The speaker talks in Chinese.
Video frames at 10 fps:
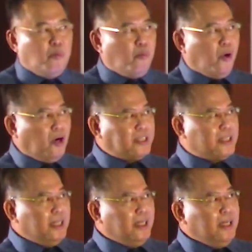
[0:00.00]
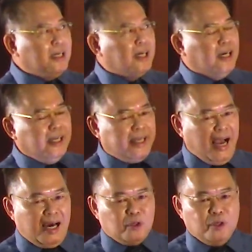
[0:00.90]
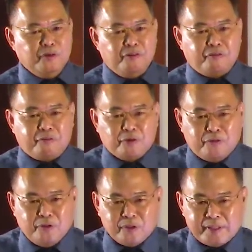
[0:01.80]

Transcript: 摩西和亚伦夫妇